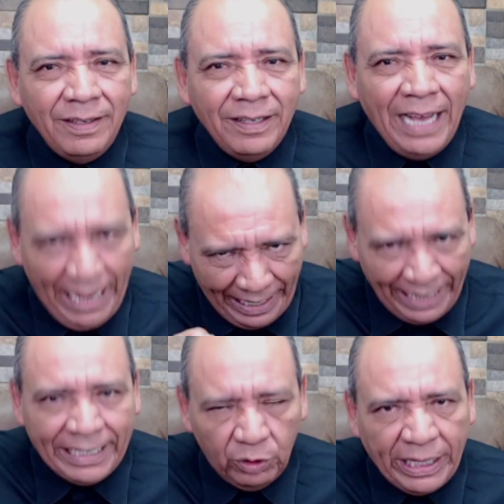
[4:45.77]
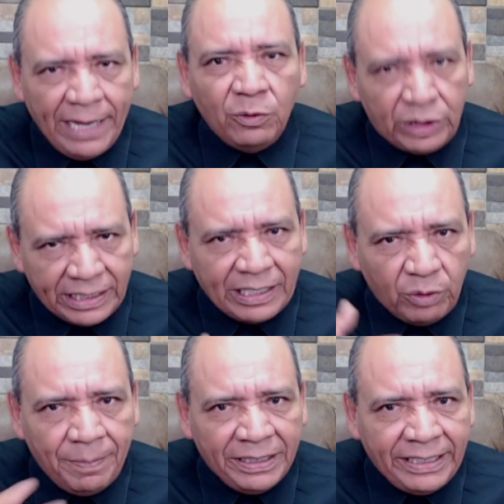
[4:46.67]
Ah, aquí lo tengo, usted
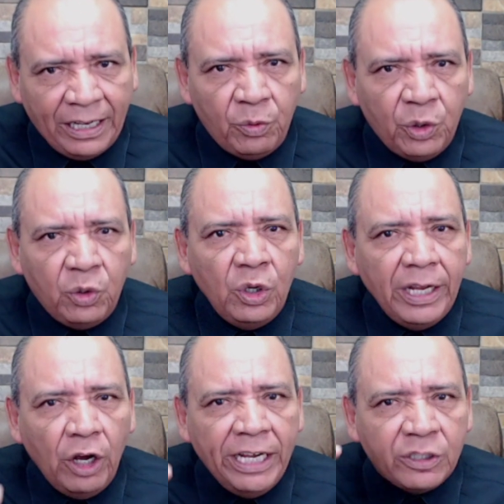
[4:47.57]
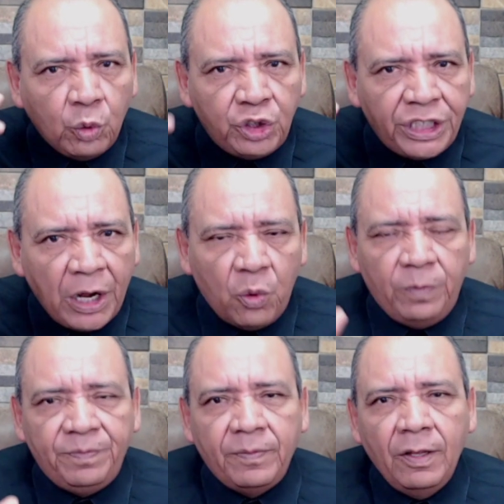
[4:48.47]
seguramente ya lo vio, escúchelo.
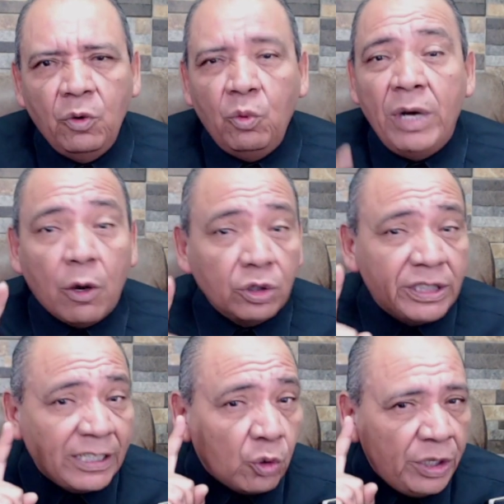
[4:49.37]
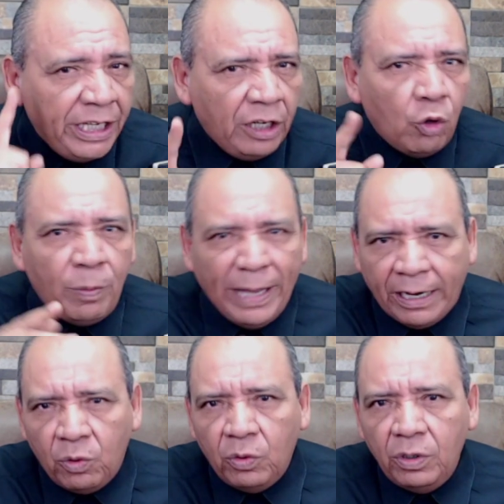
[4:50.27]
Una cosa es oírlo,
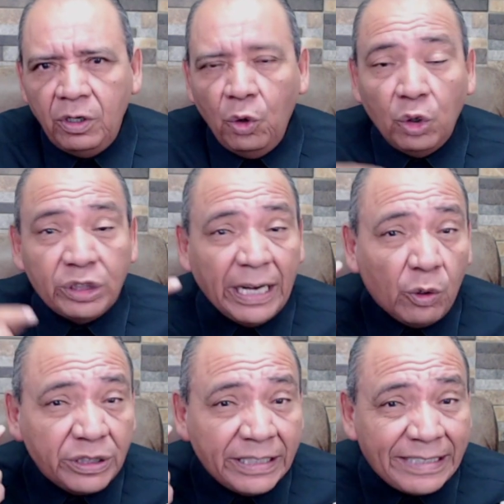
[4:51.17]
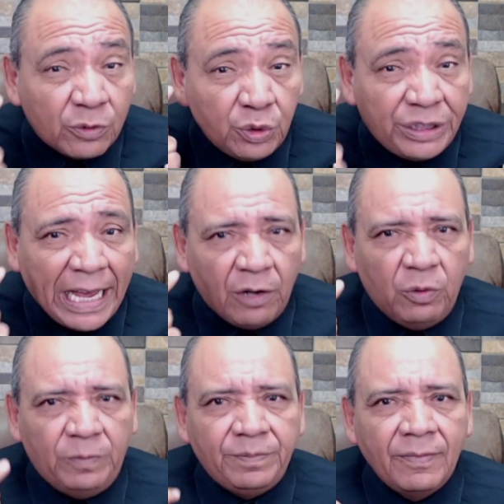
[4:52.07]
verlo, otra cosa es
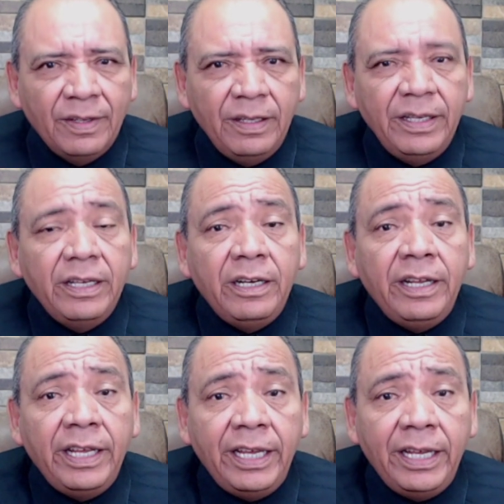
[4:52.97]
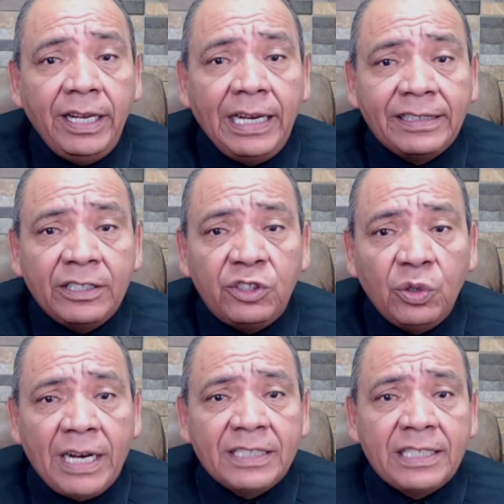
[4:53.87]
escucharlo. Eh, la
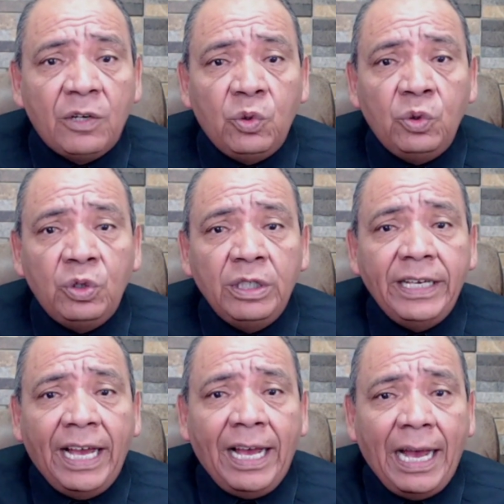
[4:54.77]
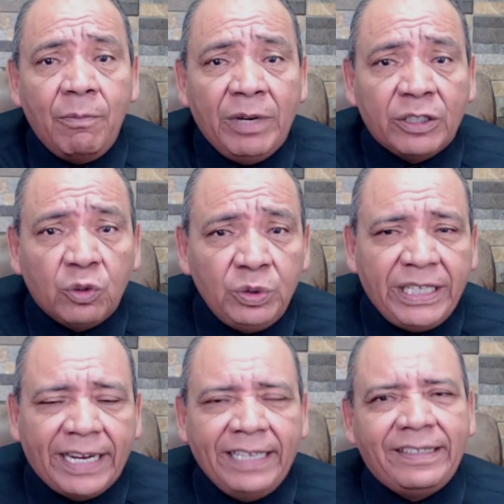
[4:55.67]
atención en la salud, ha, muerto
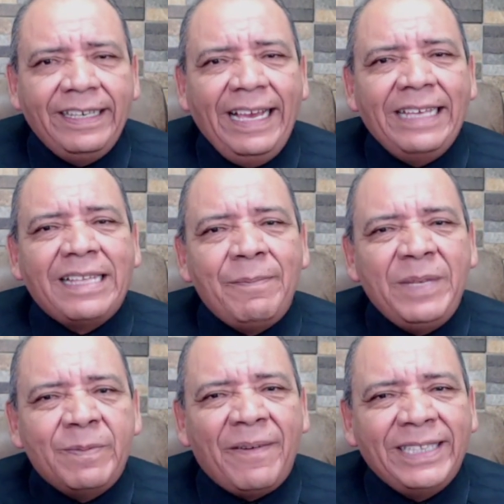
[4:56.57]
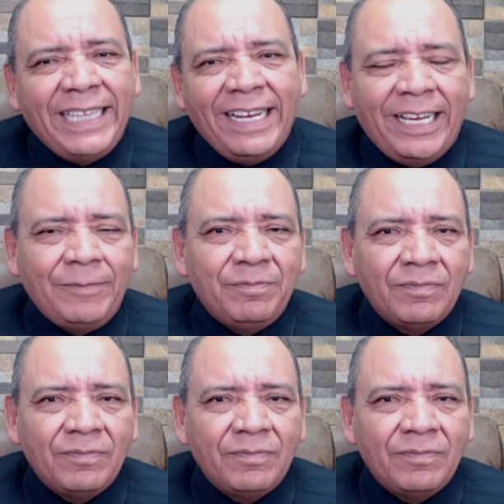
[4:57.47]
mucha gente, es la misma bandera,